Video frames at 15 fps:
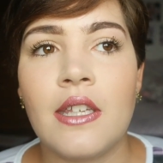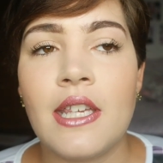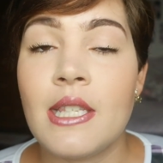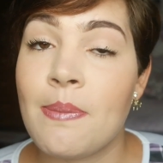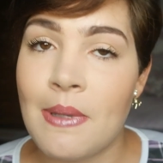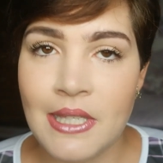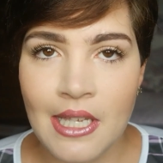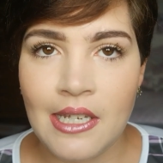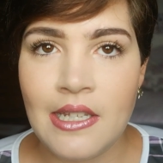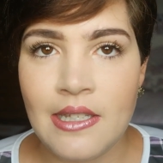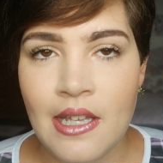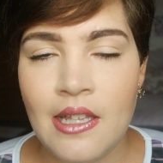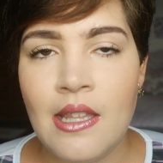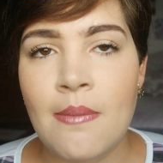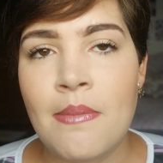
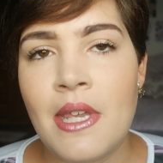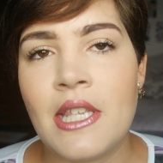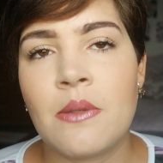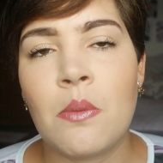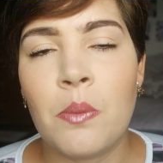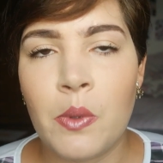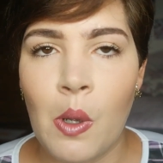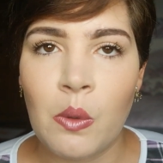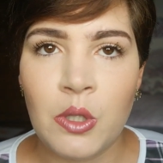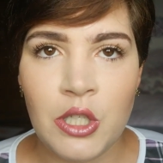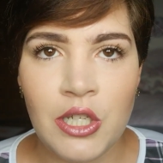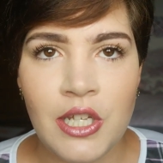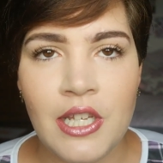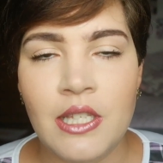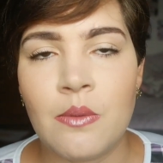especializada mesmo pro
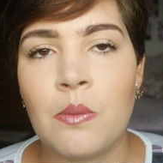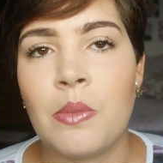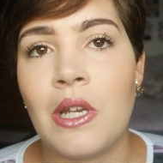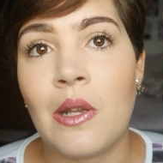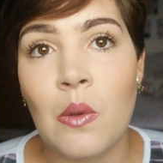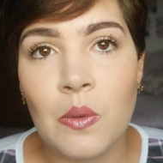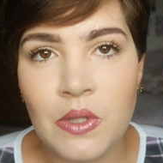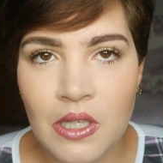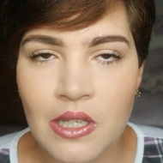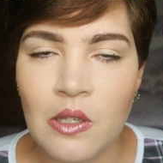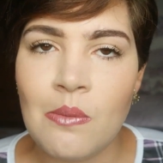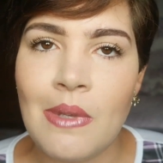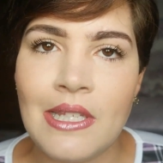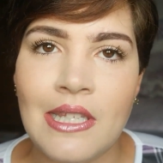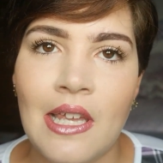autismo, para ele conseguir
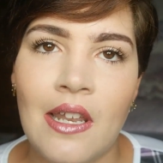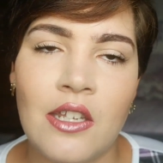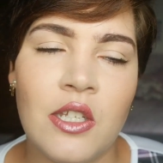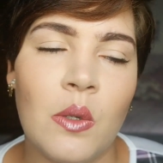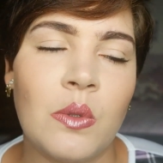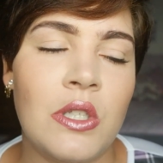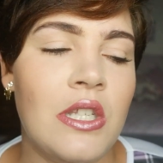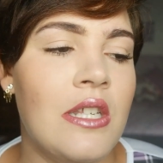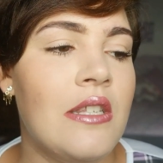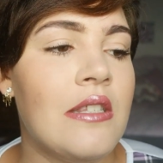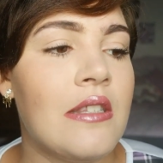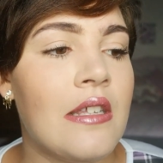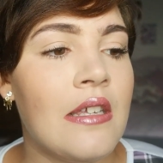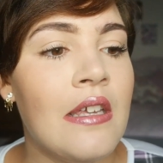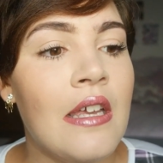uma sala de
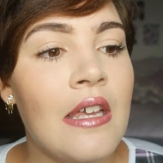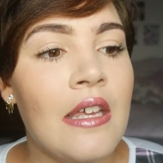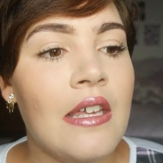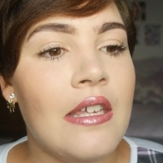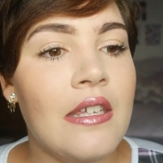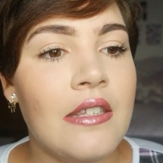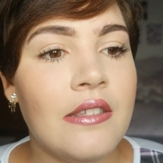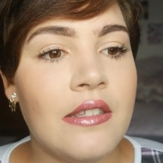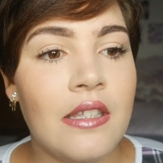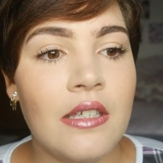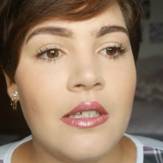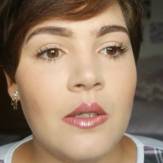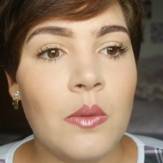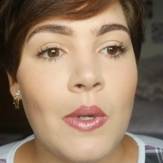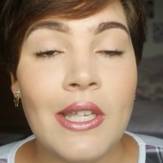autista.
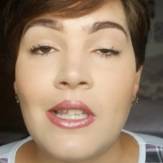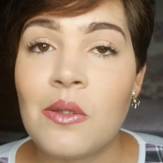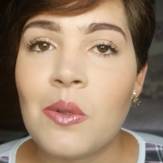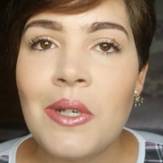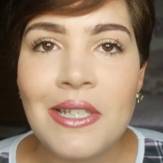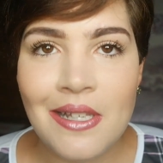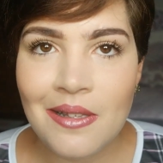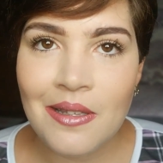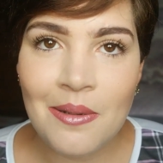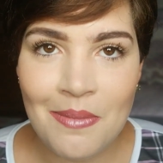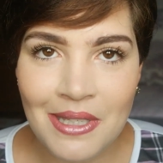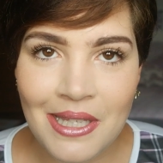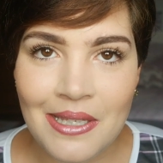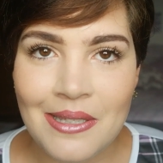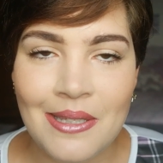Então, ainda tô nessa
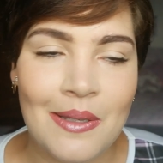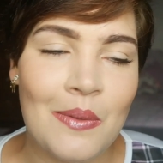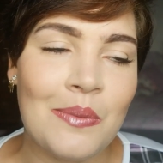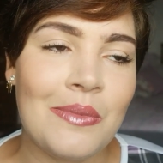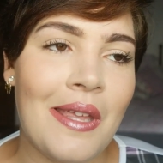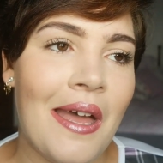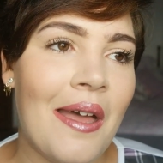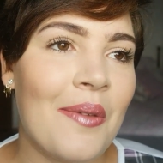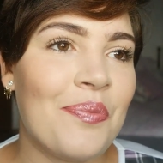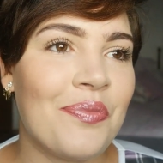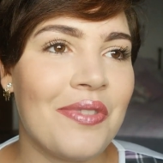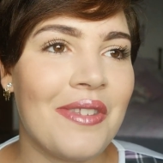tramitação, tá?